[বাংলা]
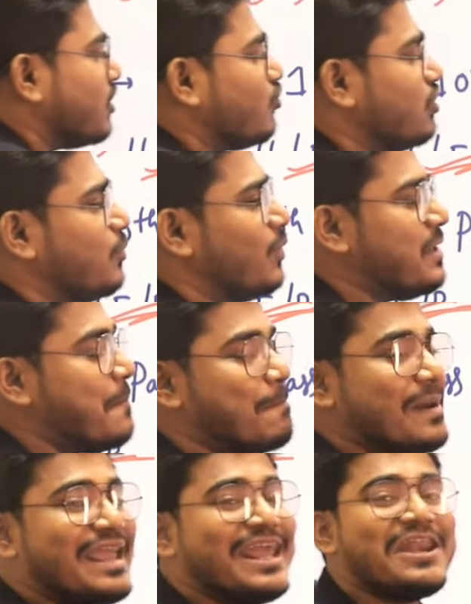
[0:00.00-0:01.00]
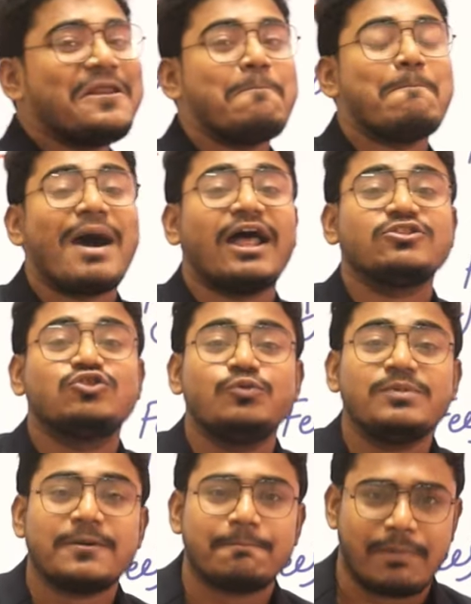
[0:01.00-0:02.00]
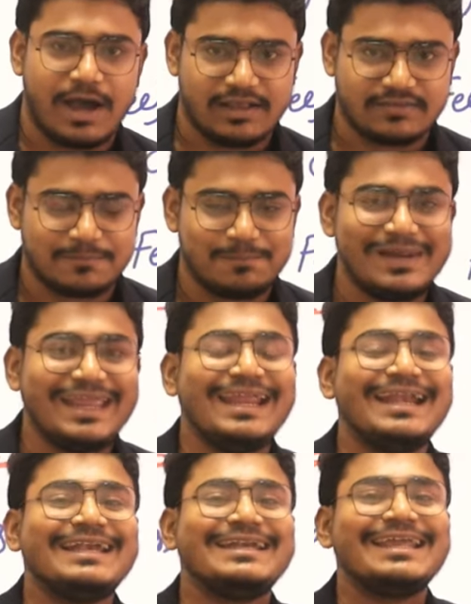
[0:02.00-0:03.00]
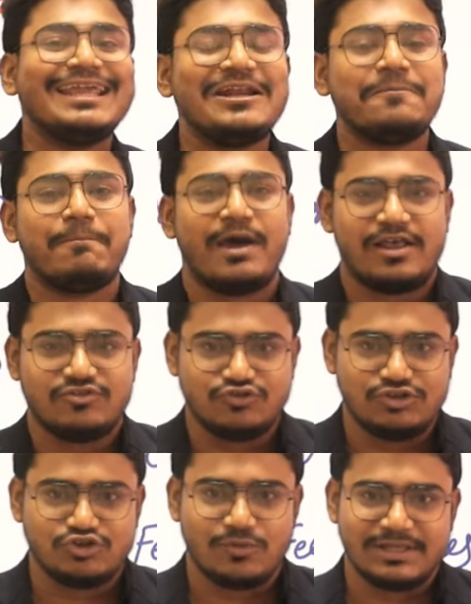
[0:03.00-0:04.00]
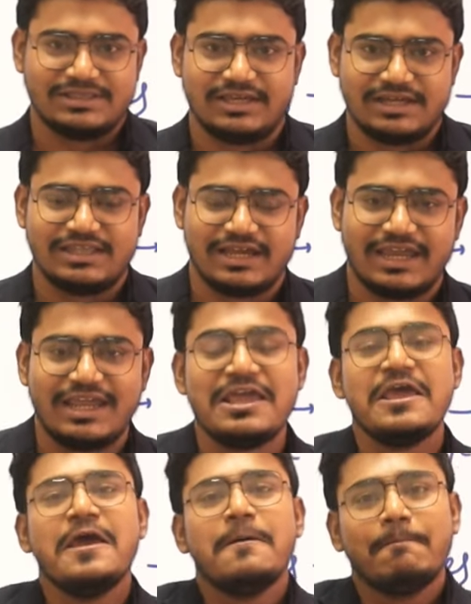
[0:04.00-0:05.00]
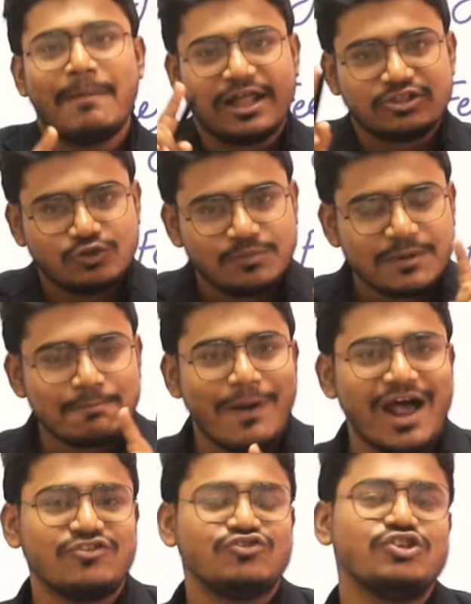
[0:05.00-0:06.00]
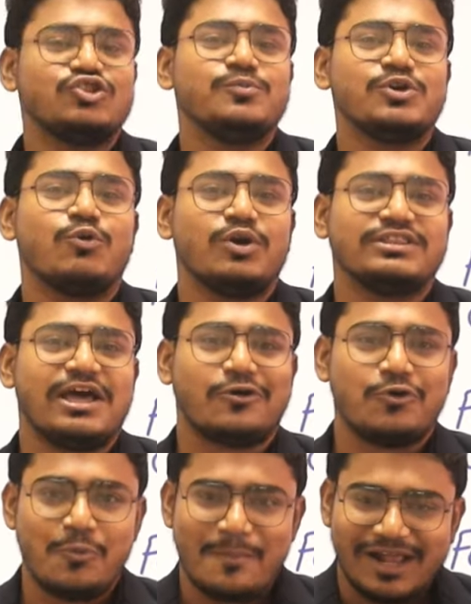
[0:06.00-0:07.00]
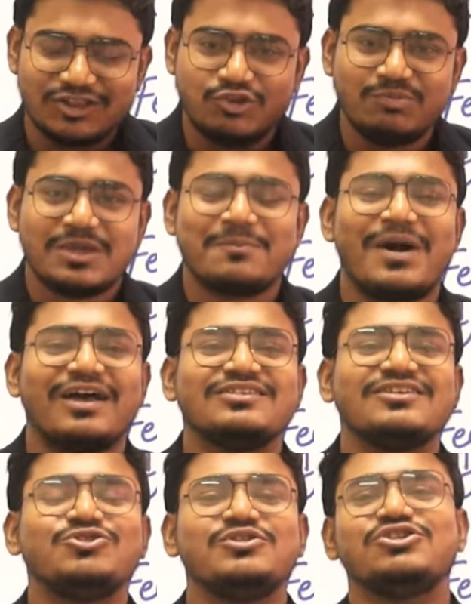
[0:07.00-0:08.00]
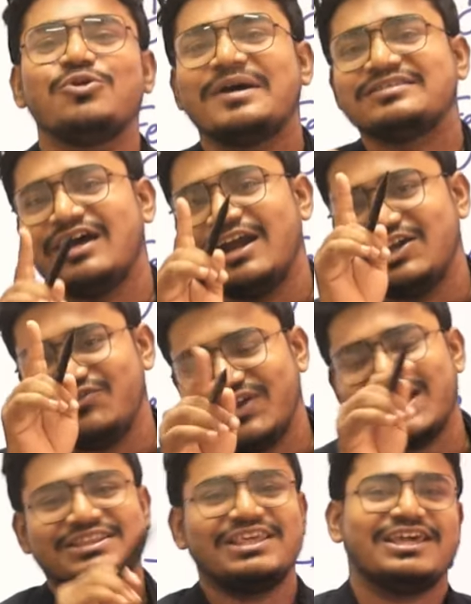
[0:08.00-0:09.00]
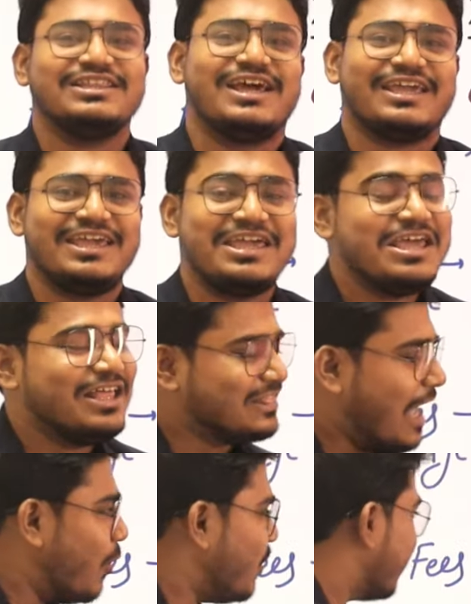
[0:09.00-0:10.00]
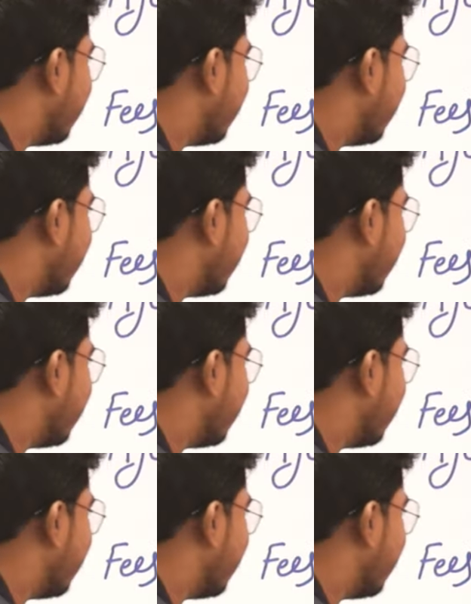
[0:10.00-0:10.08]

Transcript: কথা যদি বলি প্লেন মাধ্যমিক পাস প্লেন টেন পাস যদি তোমার থেকে থাকে মাধ্যমিক পাস যদি তুমি করে থাকো মাধ্যমিক পাসের যদি তোমার সার্টিফিকেট থেকে থাকে তাহলে